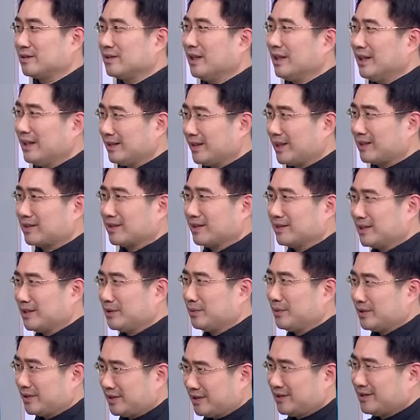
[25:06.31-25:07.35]
实拉扯的
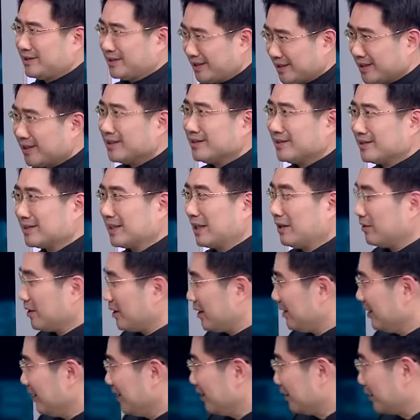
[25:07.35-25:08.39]
机会其实很少了。
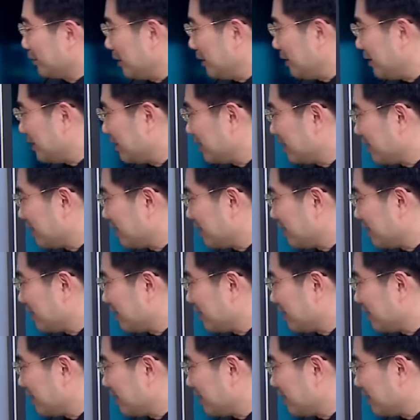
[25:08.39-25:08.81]
所以应该不